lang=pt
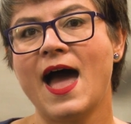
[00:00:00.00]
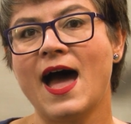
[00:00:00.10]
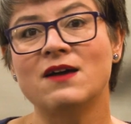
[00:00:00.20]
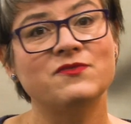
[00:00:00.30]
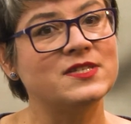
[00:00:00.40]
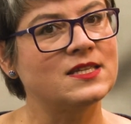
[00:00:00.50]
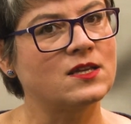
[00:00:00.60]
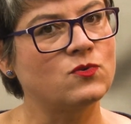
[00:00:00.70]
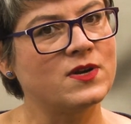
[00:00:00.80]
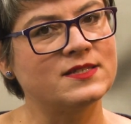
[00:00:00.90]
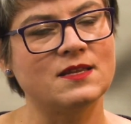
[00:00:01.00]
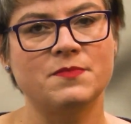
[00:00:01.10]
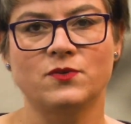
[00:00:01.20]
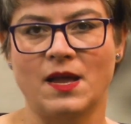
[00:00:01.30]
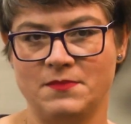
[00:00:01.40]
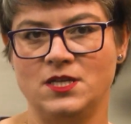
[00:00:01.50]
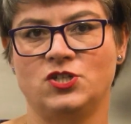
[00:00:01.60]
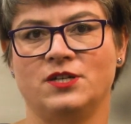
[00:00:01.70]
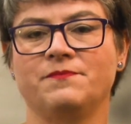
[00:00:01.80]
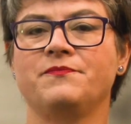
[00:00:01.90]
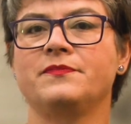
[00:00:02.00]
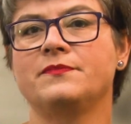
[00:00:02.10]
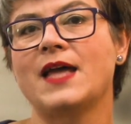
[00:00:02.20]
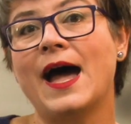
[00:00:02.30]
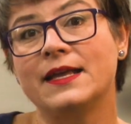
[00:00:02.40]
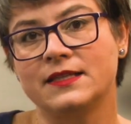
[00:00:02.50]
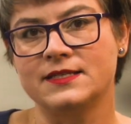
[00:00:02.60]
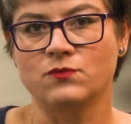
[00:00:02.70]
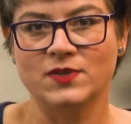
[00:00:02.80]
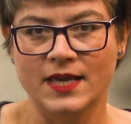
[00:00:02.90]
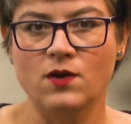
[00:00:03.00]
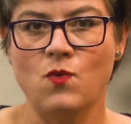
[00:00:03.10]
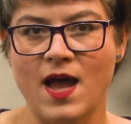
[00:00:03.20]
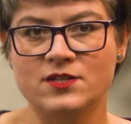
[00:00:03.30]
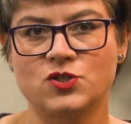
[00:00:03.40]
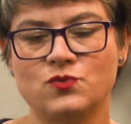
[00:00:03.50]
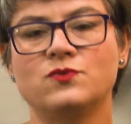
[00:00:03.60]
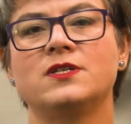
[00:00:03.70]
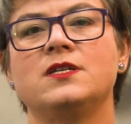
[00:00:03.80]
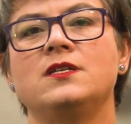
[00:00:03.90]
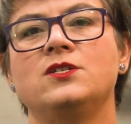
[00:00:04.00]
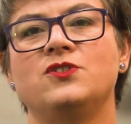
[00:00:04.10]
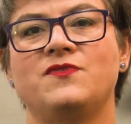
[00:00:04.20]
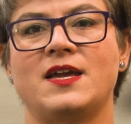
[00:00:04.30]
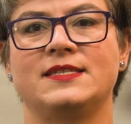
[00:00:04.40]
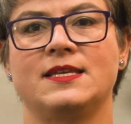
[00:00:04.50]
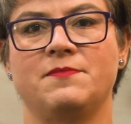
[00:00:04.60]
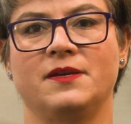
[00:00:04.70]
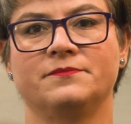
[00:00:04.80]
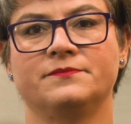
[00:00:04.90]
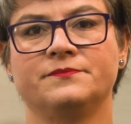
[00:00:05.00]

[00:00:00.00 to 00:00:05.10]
a visita não recebeu da mídia a atenção que eu acho que devia receber